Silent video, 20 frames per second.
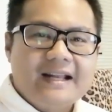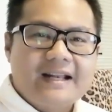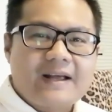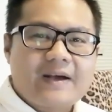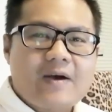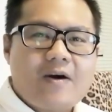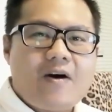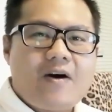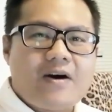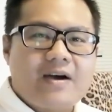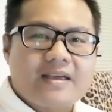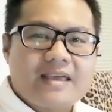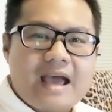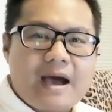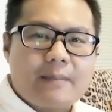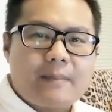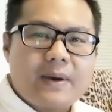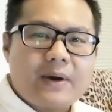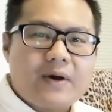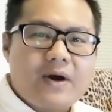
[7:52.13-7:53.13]
แล้วก็ยั
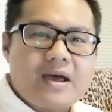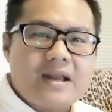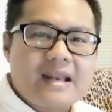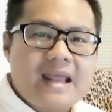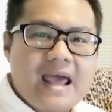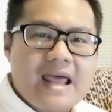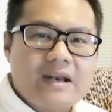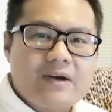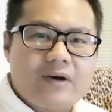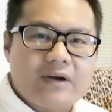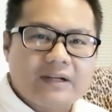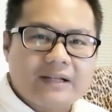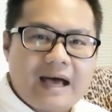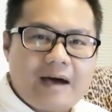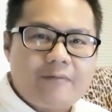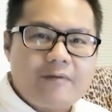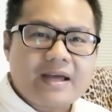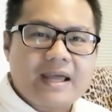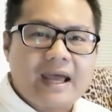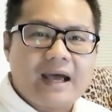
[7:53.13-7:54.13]
งไม่ค่อยแน่นอน ถา
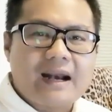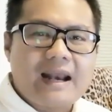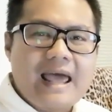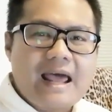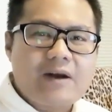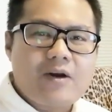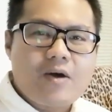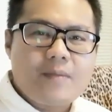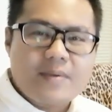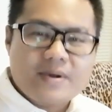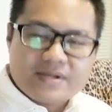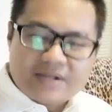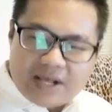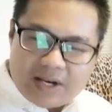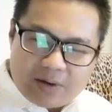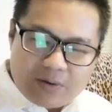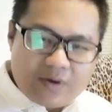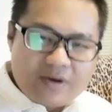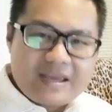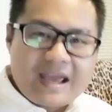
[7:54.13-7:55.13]
มว่าแข็งแรงร้อยเปอร์เซ็
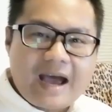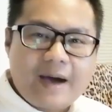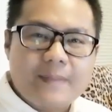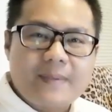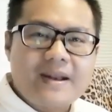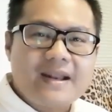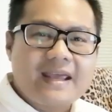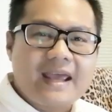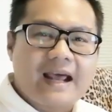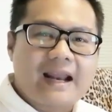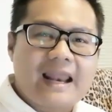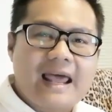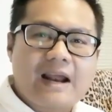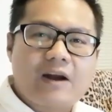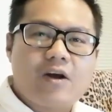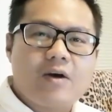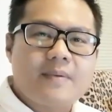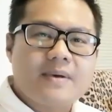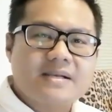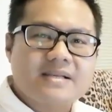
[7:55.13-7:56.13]
นก็ยังไม่ได้แข็งแรง
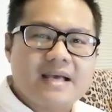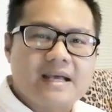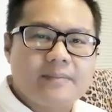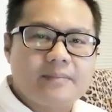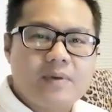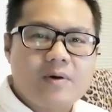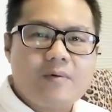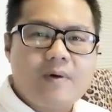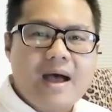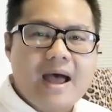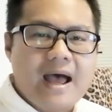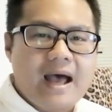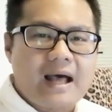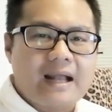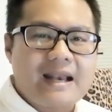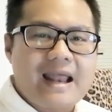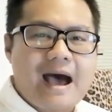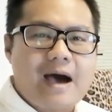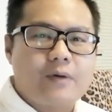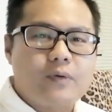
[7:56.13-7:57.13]
ร้อยเปอร์เซ็นเพราะว่า
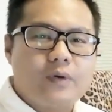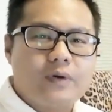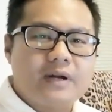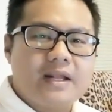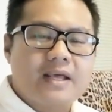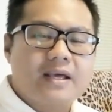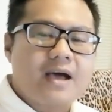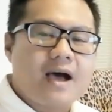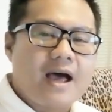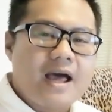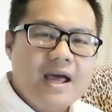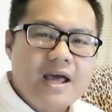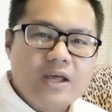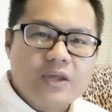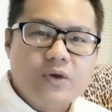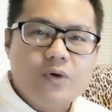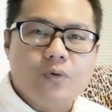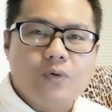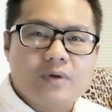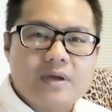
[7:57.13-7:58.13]
ดาวดวงนี้ก็
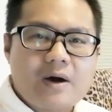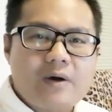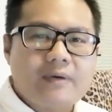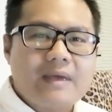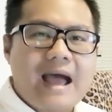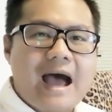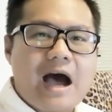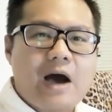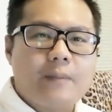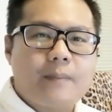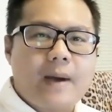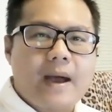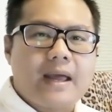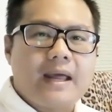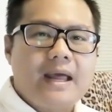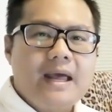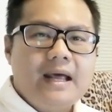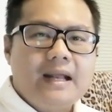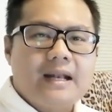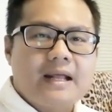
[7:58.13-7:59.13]
อยู่ยาวๆไป
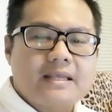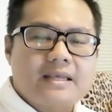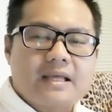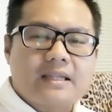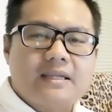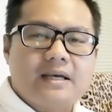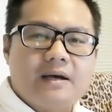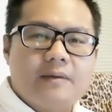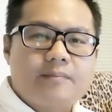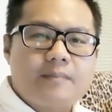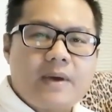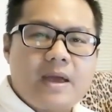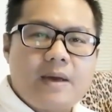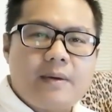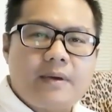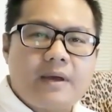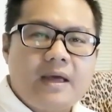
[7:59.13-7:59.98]
น่าจะถึงปี